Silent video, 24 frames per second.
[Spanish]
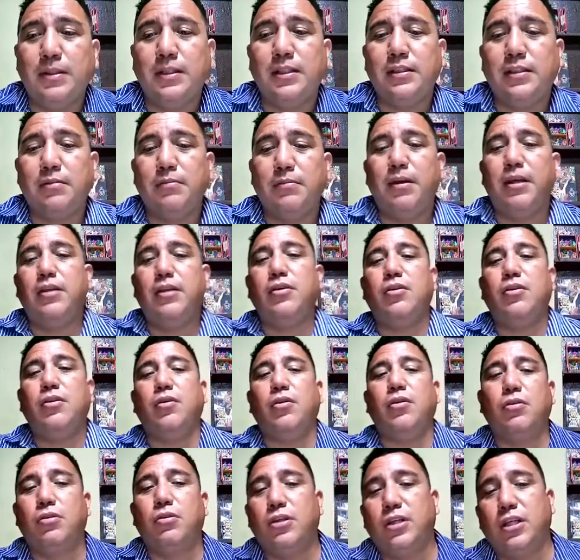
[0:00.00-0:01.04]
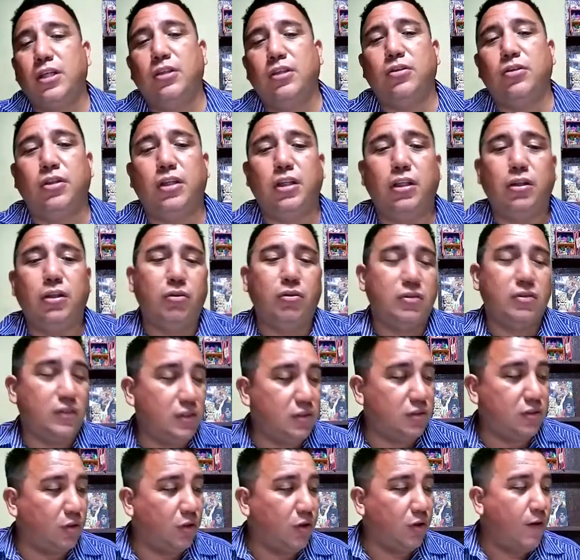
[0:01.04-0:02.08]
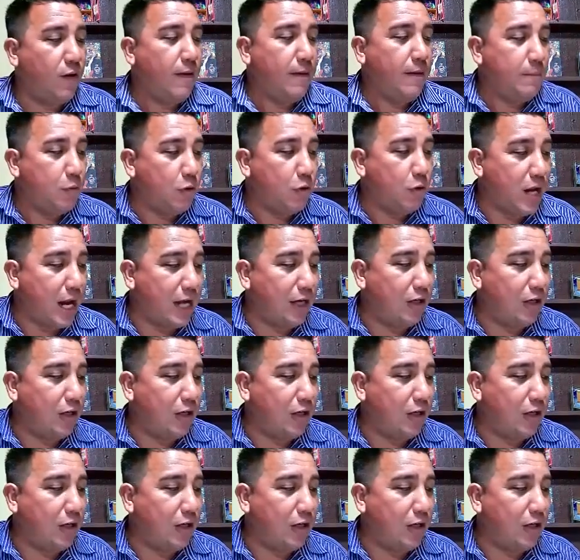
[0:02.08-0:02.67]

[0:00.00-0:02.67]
meses y medio. Ojito, ojito, insisto, por